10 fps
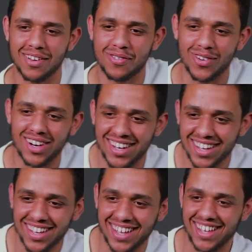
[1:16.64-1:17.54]
زي الفل
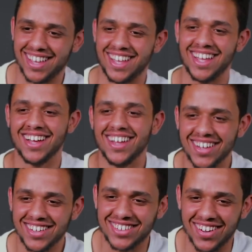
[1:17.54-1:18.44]
فده
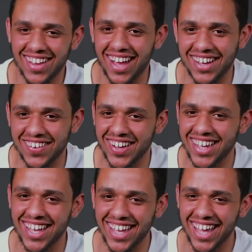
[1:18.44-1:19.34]
رقم كويس حطه
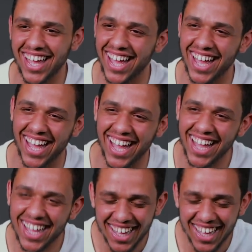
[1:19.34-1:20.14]
حطه